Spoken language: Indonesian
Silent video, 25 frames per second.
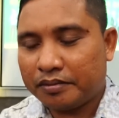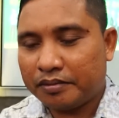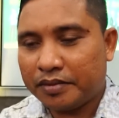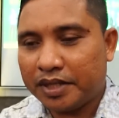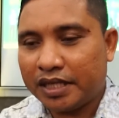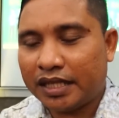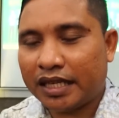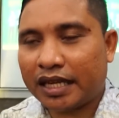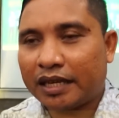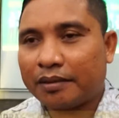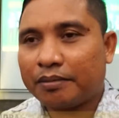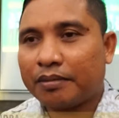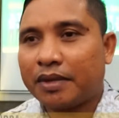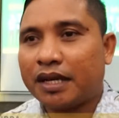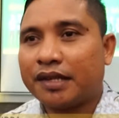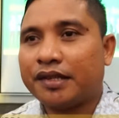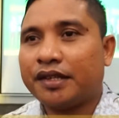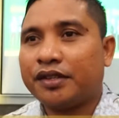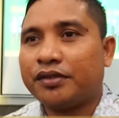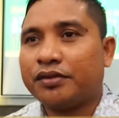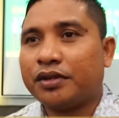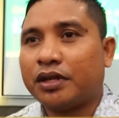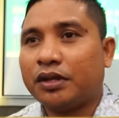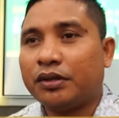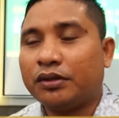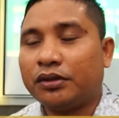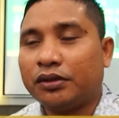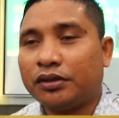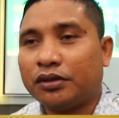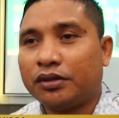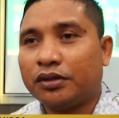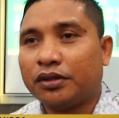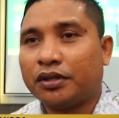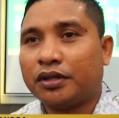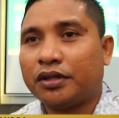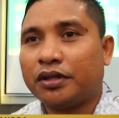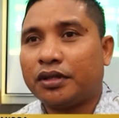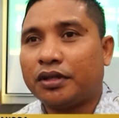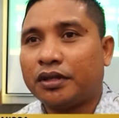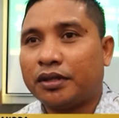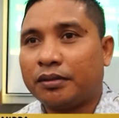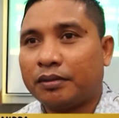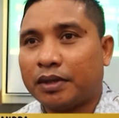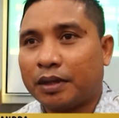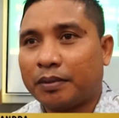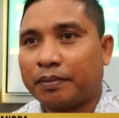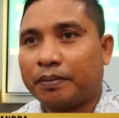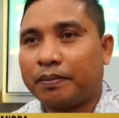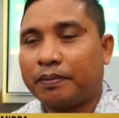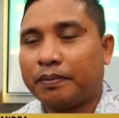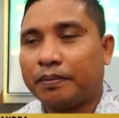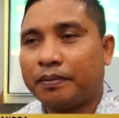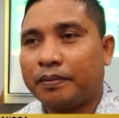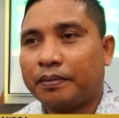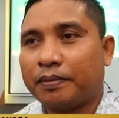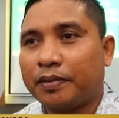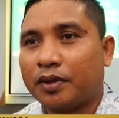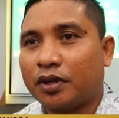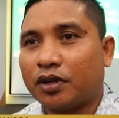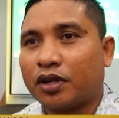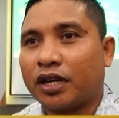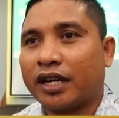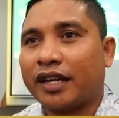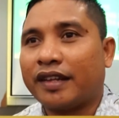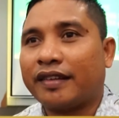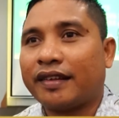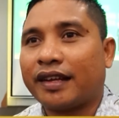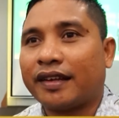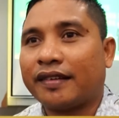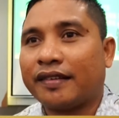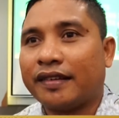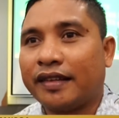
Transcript: minat mahasiswa untuk berprofesi